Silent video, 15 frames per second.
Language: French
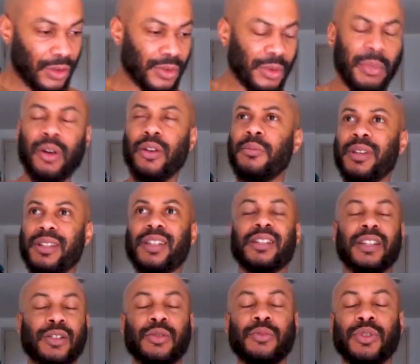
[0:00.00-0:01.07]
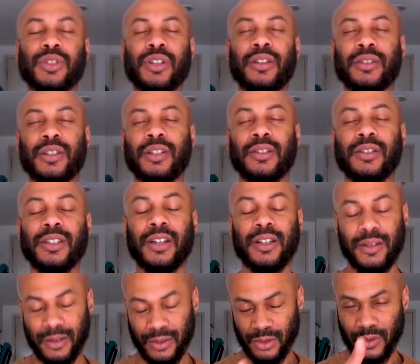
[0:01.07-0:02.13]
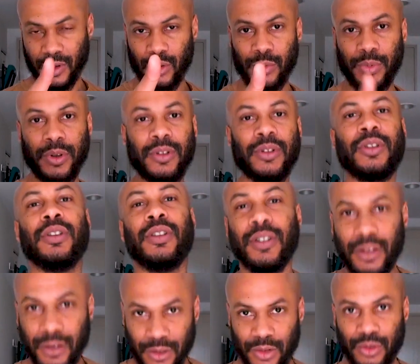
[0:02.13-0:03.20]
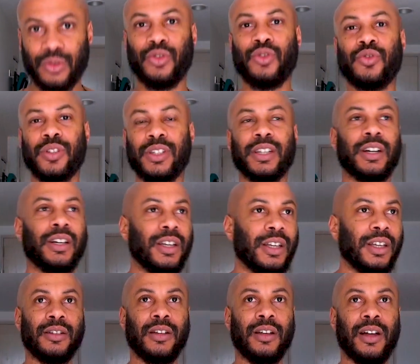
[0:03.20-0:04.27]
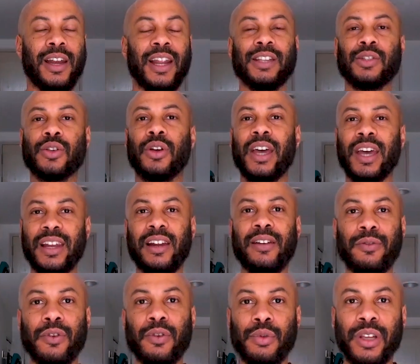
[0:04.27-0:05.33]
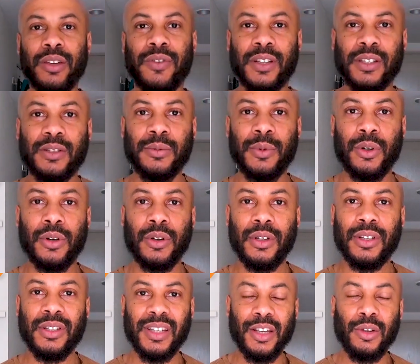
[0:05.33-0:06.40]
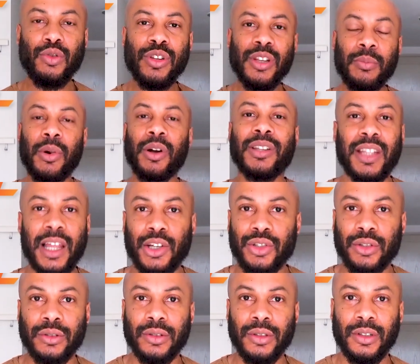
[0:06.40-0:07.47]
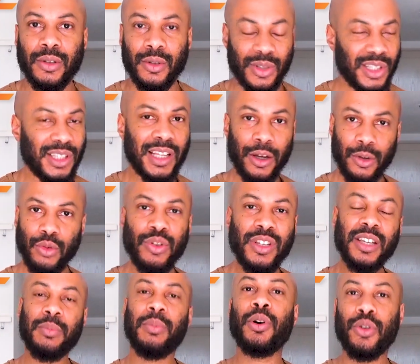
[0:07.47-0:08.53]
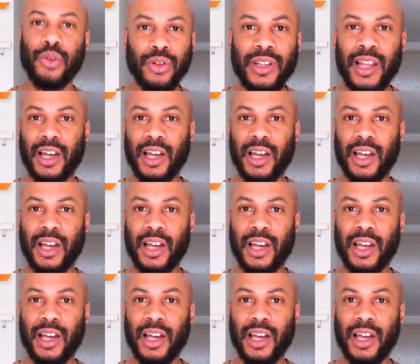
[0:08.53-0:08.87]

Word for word: me dire, bah oui, mais c'est exactement ce qu'elle est en train de te dire. Hein, tu vas comprendre euh, ce que je veux dire. Là, ce qu'elle, elle veut, oui, effectivement, c'est uniquement de l'argent. Donc si tu as uniquement que de